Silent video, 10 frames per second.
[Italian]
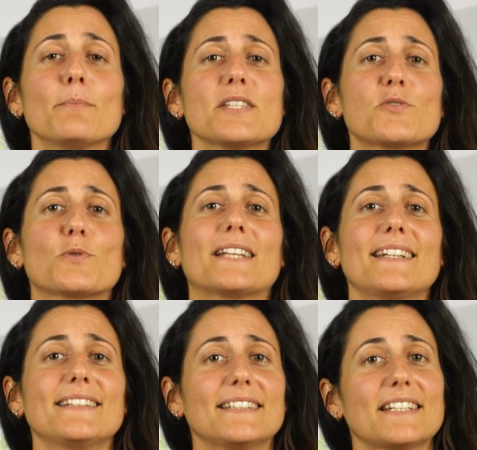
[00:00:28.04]
Misura
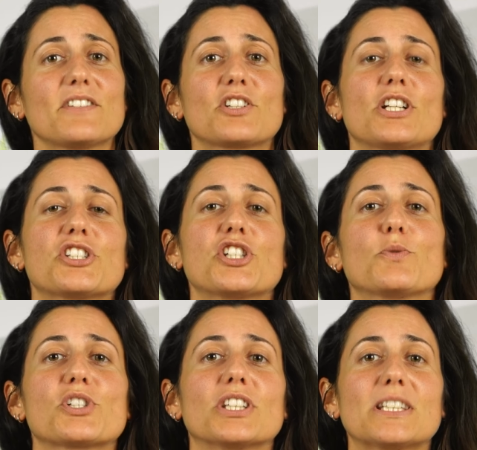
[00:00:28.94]

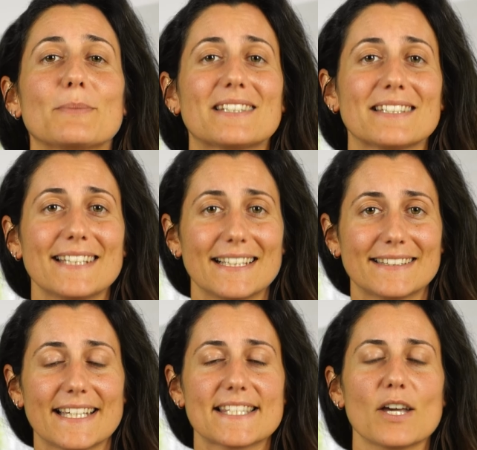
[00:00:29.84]
33,5 cm di
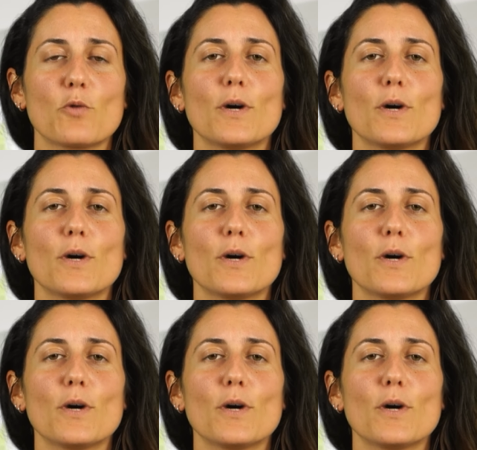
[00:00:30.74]
altezza,